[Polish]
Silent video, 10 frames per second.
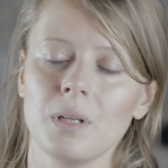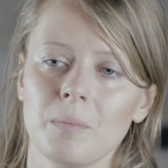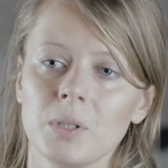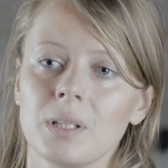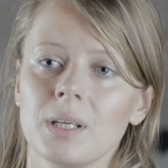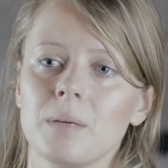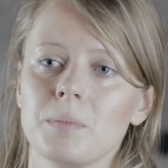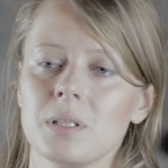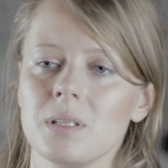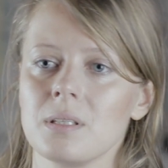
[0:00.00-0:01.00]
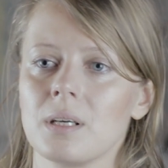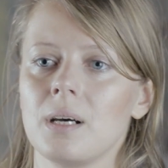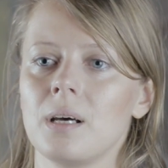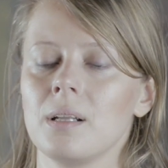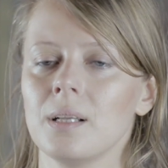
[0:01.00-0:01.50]
Ramona
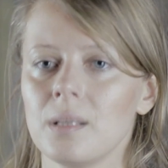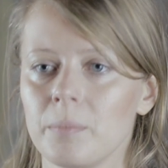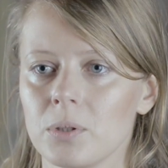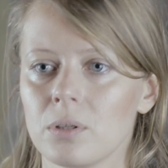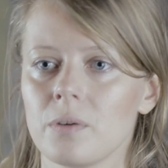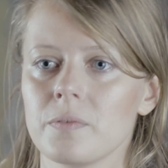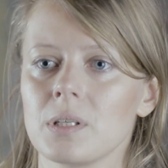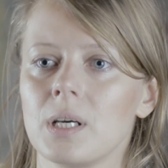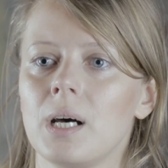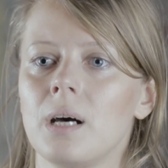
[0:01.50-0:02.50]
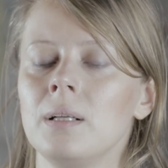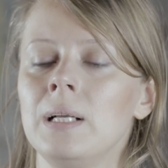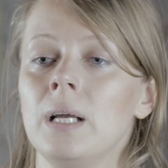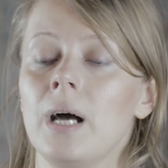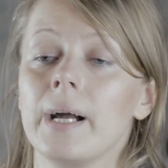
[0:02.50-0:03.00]
Nagabczyńska, Renata Piotrowska,
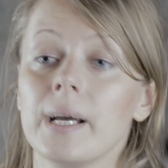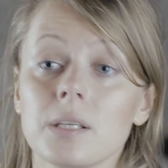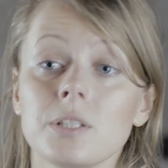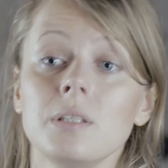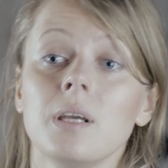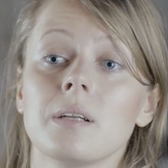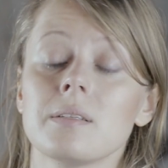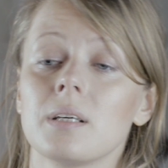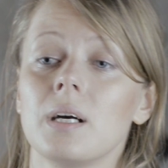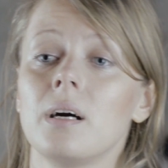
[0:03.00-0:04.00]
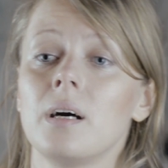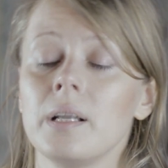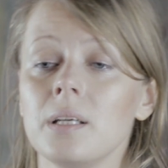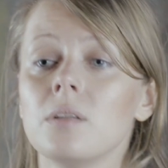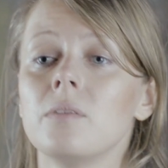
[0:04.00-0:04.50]
Agata Siniarska,
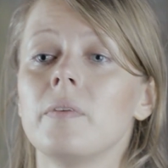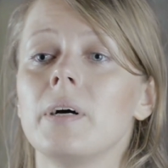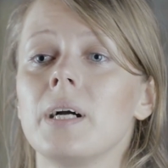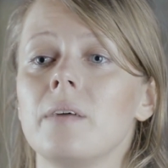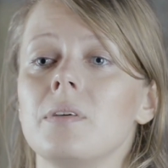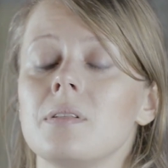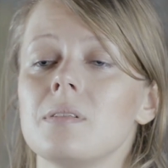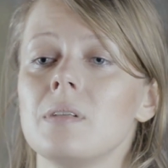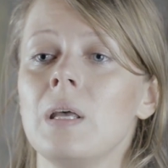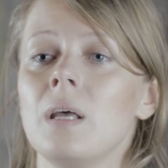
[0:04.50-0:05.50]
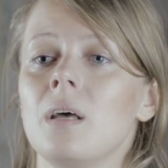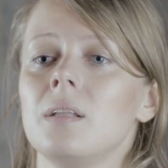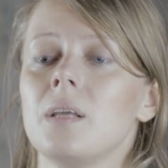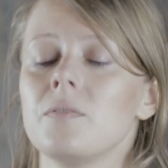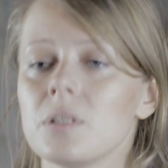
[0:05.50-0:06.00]
Ania Nowak, a więc
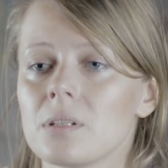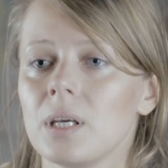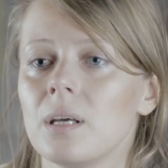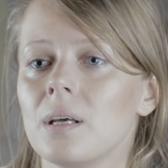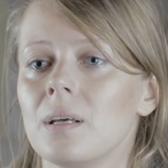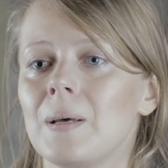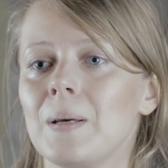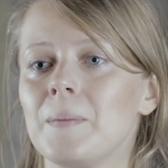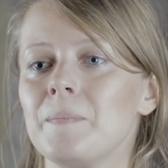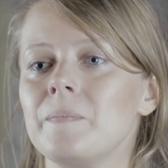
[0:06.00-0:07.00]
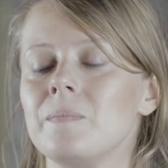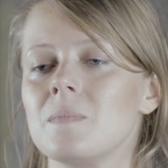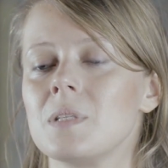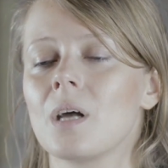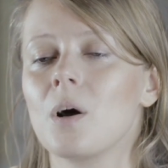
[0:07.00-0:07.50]
te wszystkie
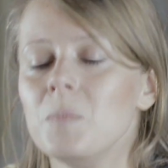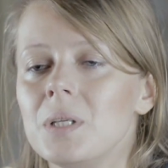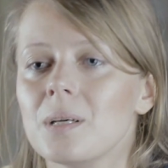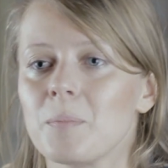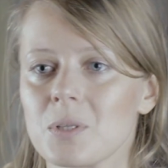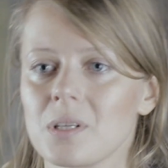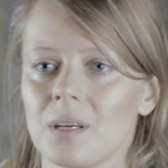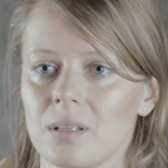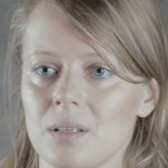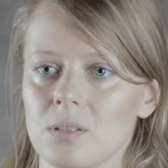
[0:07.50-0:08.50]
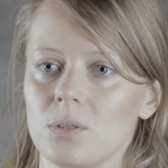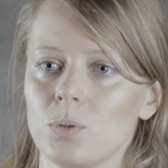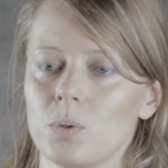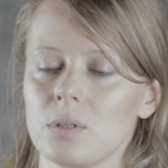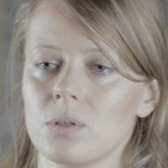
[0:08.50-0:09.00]
um, znakomite polskie artystki,
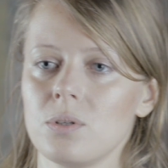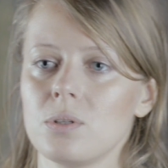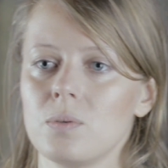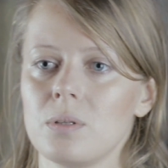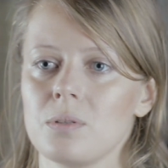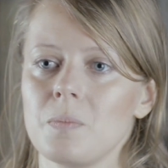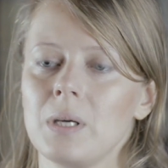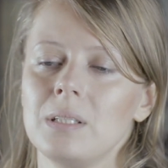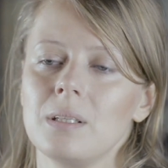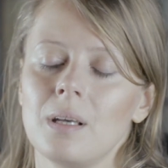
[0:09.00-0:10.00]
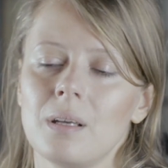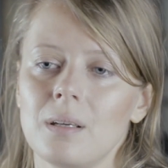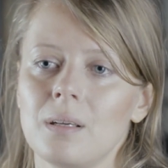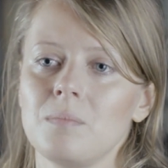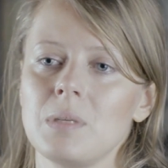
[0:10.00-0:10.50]
które skończyły
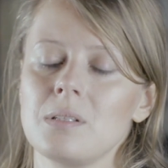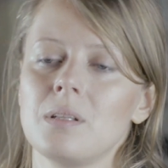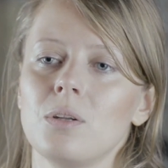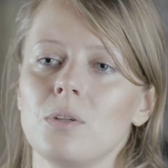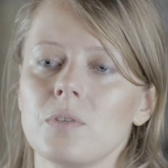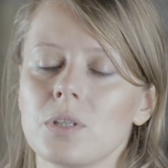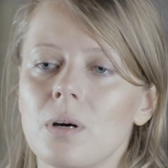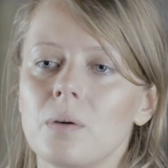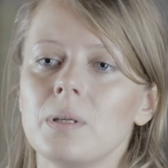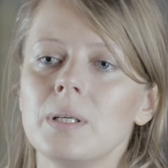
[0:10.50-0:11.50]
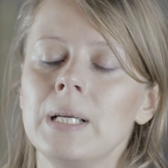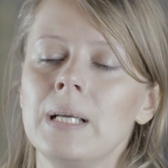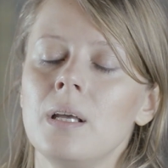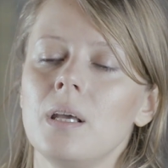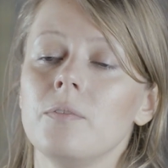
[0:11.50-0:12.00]
rozmaite międzynarodowe szkoły
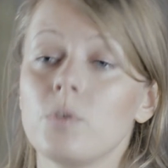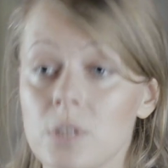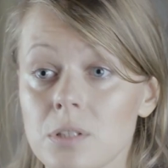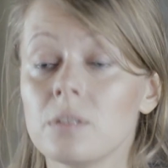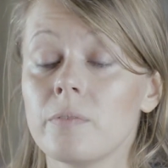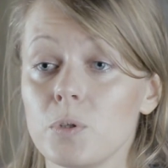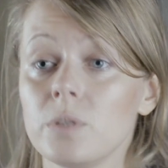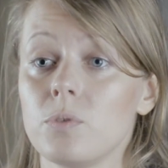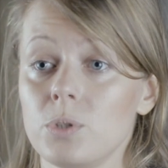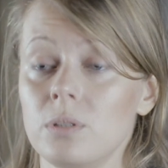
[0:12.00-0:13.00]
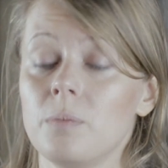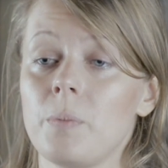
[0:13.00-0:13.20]
i zdecydowały się wrócić do